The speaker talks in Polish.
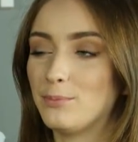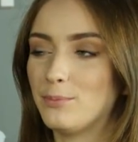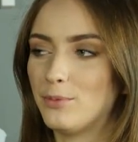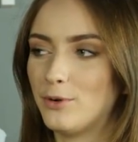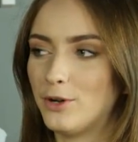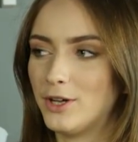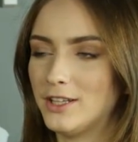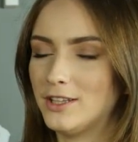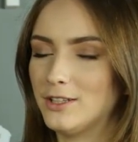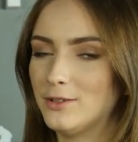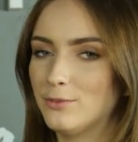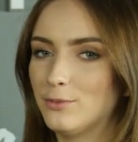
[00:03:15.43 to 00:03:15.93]

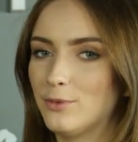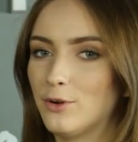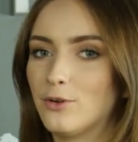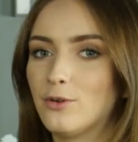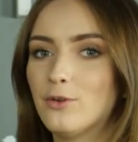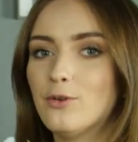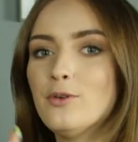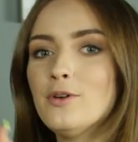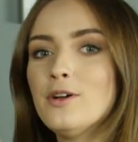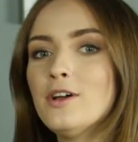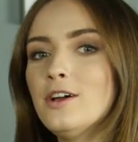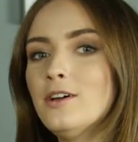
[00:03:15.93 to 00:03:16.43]
po jednym
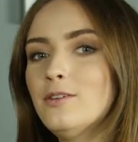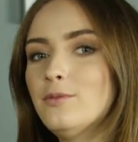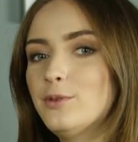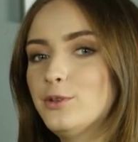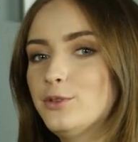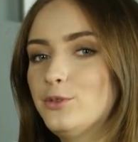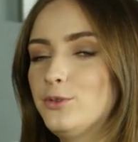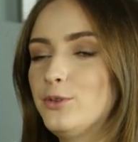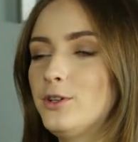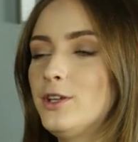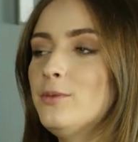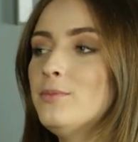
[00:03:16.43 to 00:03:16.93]
boku,
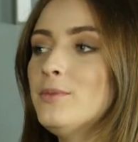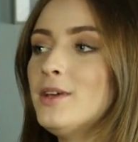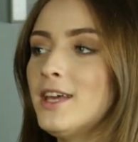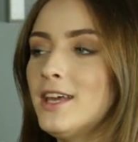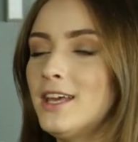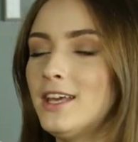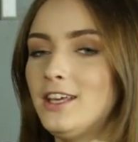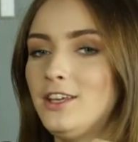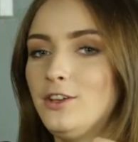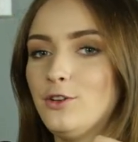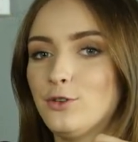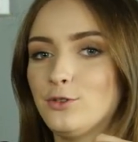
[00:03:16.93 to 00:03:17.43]
po drugim
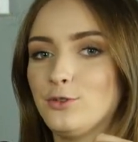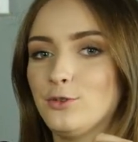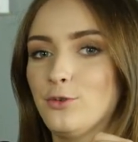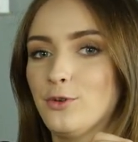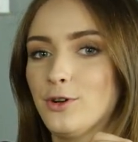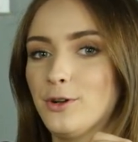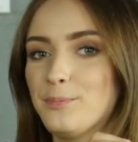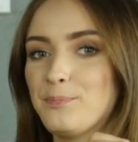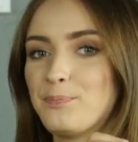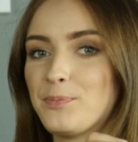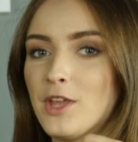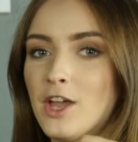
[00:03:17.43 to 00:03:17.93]
i od
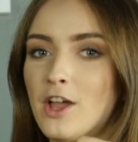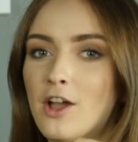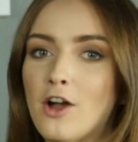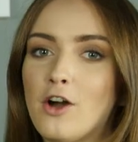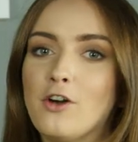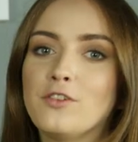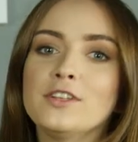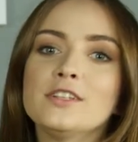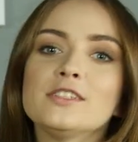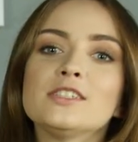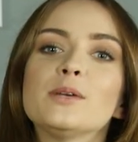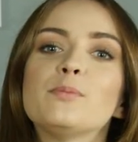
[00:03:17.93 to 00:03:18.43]
góry.
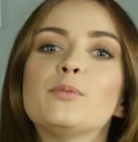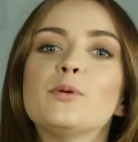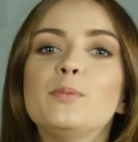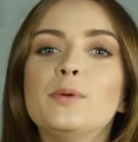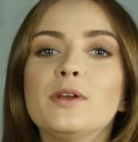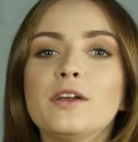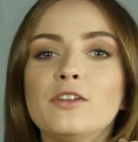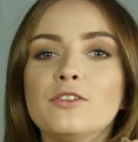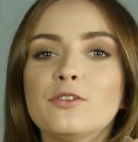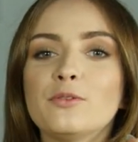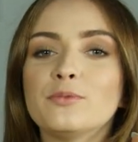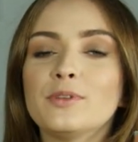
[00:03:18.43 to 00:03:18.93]
One
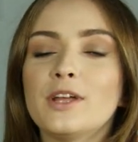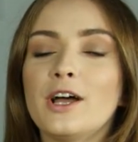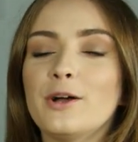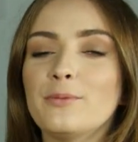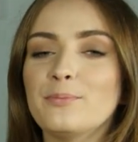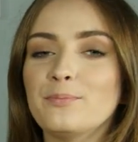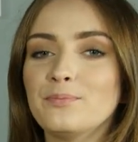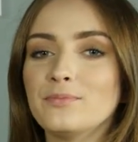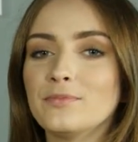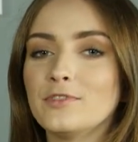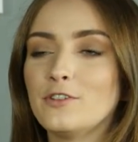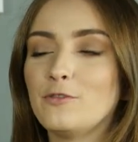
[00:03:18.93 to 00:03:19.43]
zapobiegną
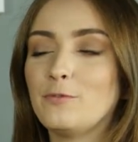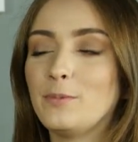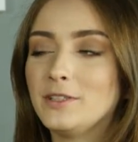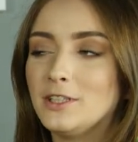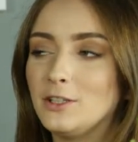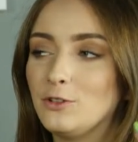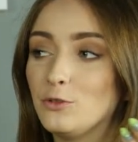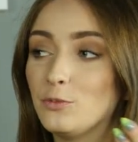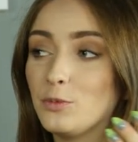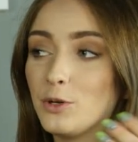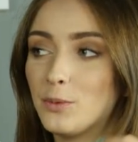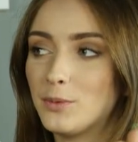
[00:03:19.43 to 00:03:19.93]
nam
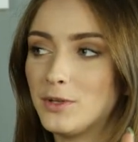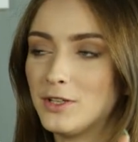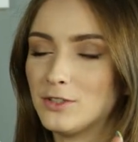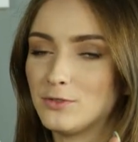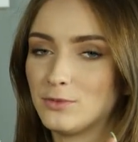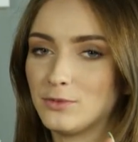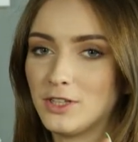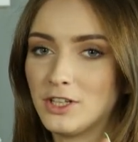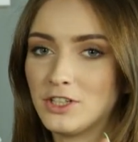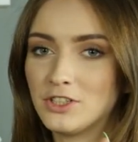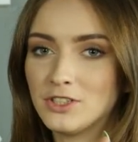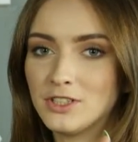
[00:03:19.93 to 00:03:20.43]
wpadaniu promieni
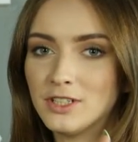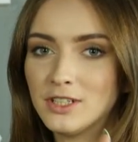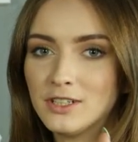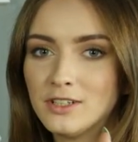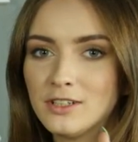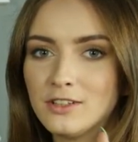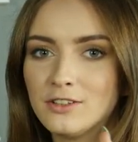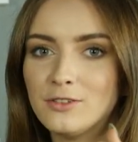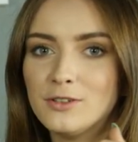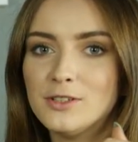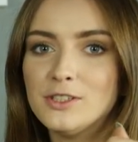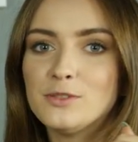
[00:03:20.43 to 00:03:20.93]
słonecznych,
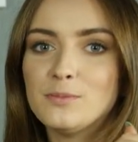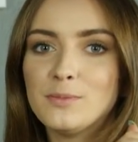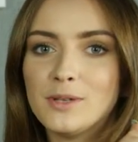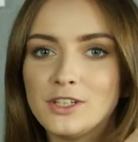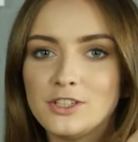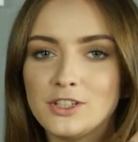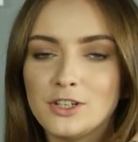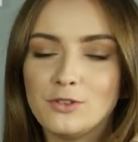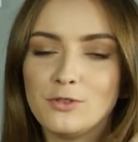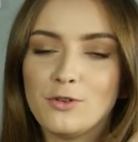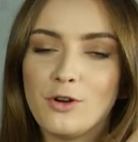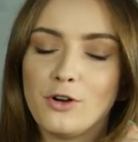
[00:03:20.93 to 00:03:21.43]
no i
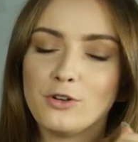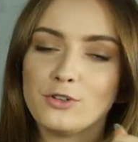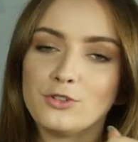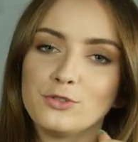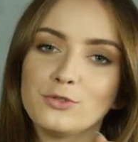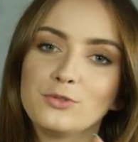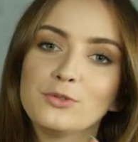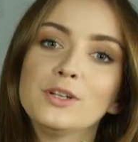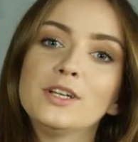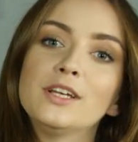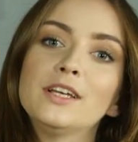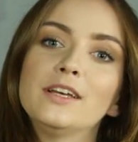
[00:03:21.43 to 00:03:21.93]
zmęczeniu
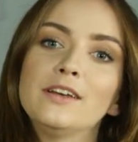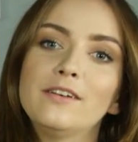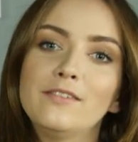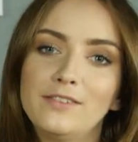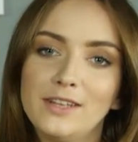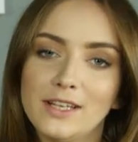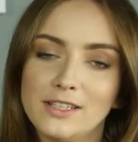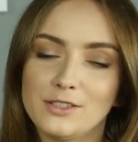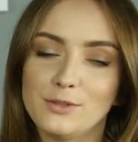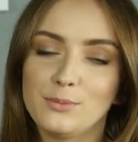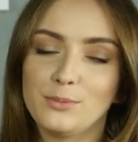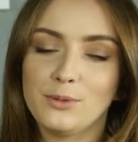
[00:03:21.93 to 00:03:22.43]
oczu w
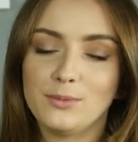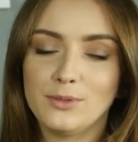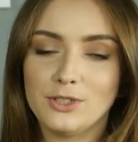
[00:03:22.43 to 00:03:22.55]
jasnym